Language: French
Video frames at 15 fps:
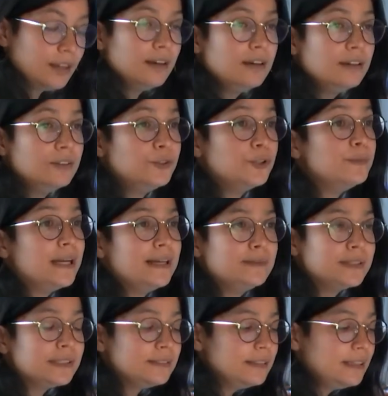De même,
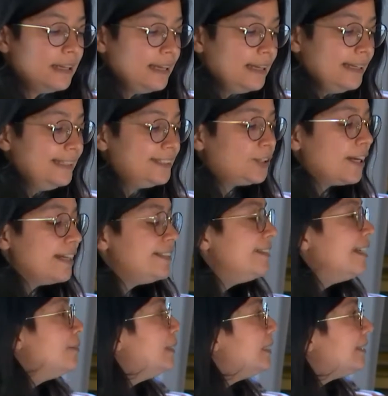il serait
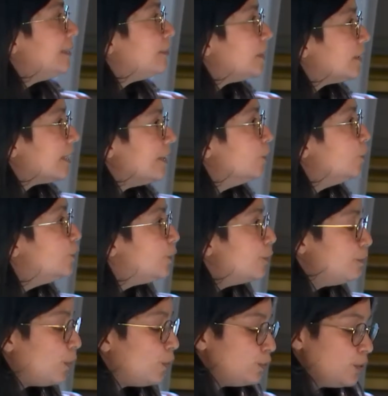inadmissible qu'un nouveau
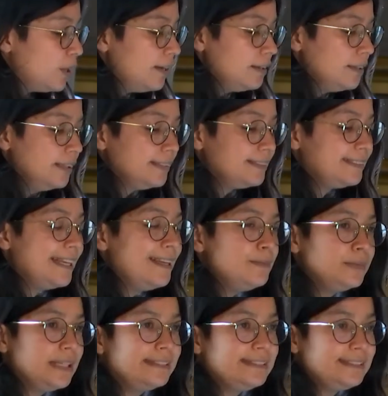pourvoi sème
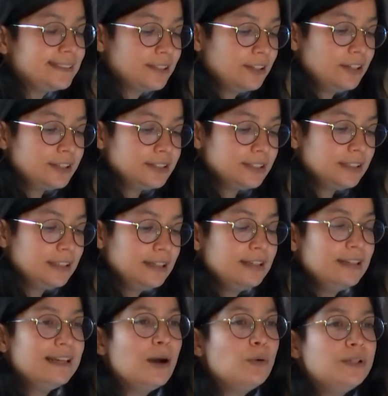la discorde
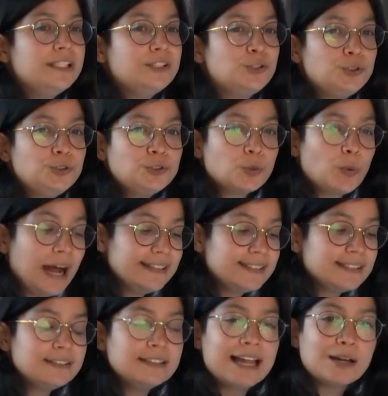là où les juges ont
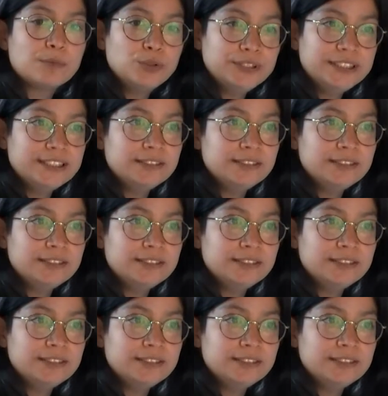atteint l'harmonie